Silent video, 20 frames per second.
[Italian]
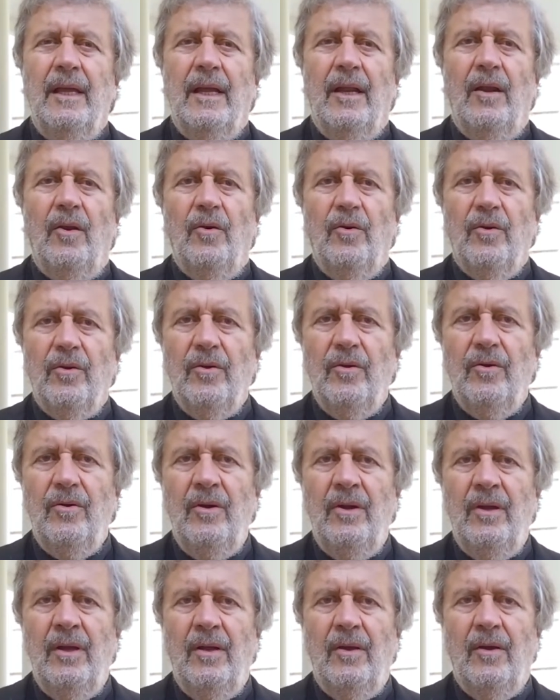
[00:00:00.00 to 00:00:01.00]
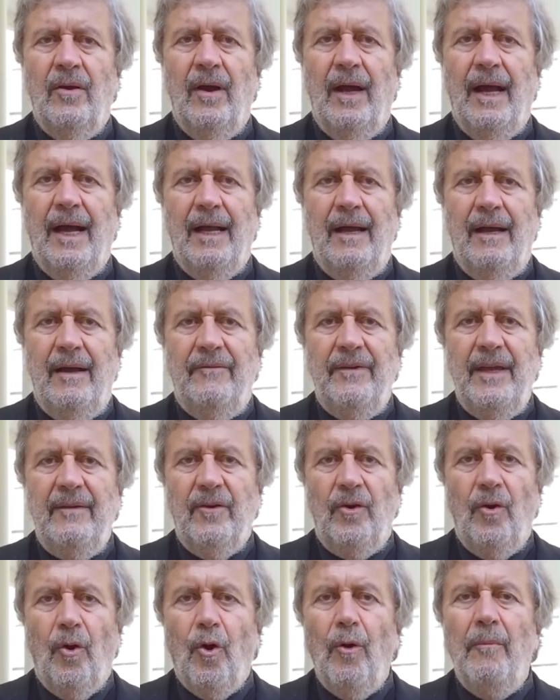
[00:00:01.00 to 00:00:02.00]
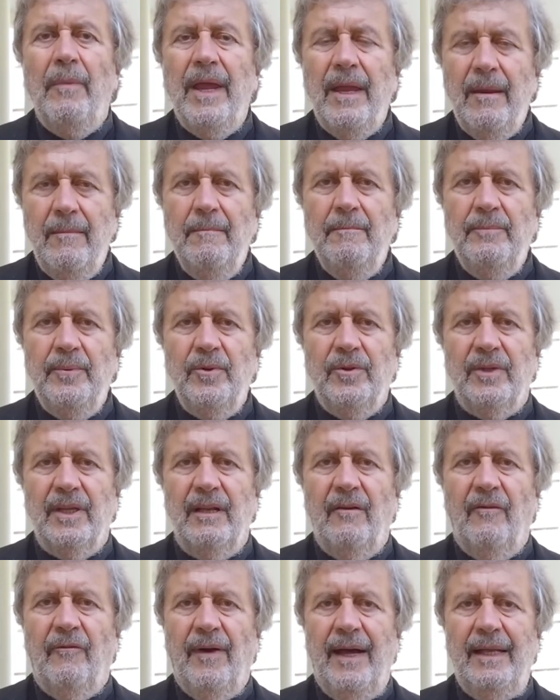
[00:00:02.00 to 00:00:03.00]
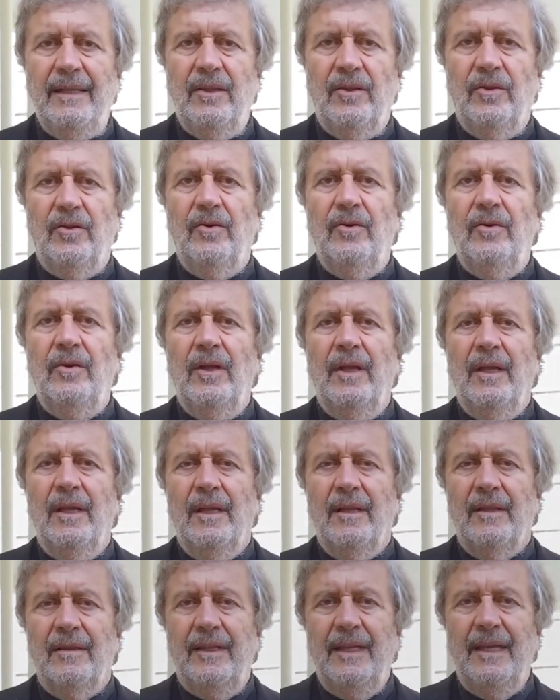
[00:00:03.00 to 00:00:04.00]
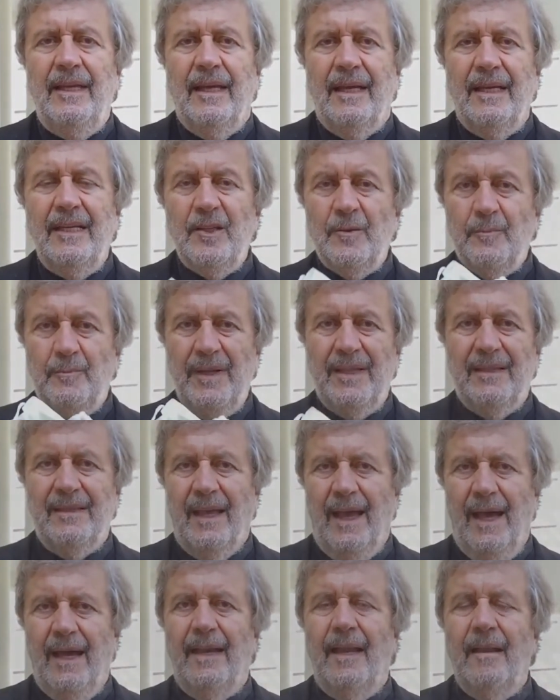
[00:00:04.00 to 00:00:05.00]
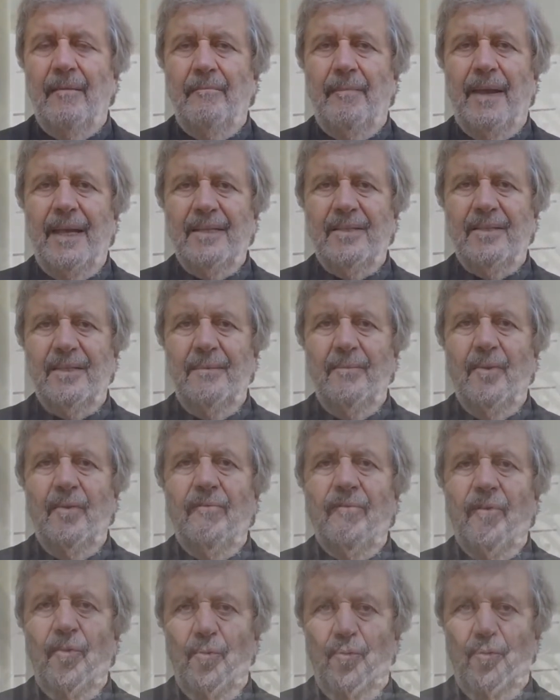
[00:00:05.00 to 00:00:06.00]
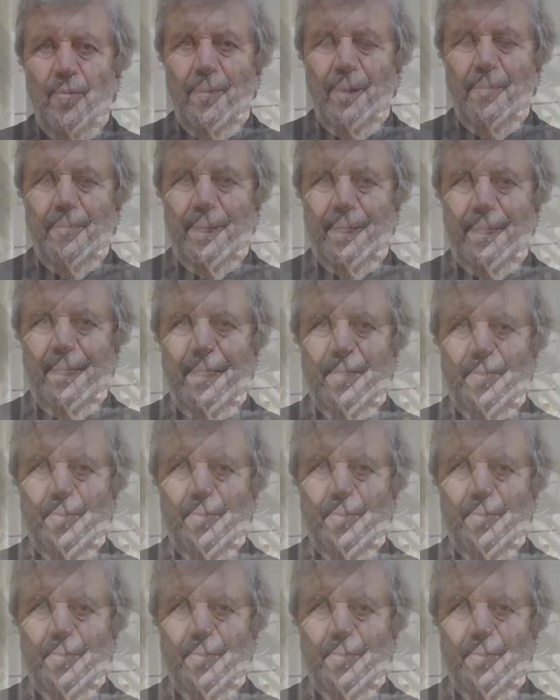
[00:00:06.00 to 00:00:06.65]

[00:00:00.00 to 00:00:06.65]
Loro avevano come input il fatto di rispettare al massimo i volumi perché la